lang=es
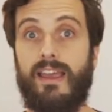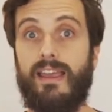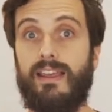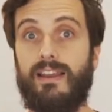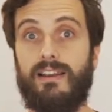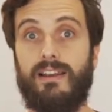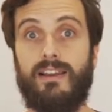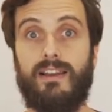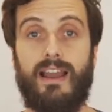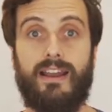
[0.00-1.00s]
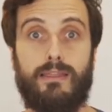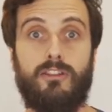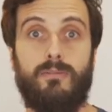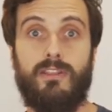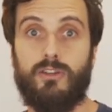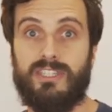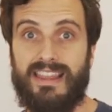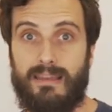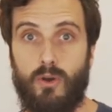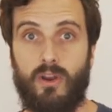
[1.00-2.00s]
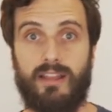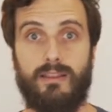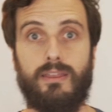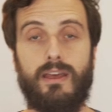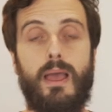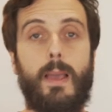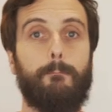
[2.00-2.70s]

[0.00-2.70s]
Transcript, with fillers: la creación de vídeos se democratiza,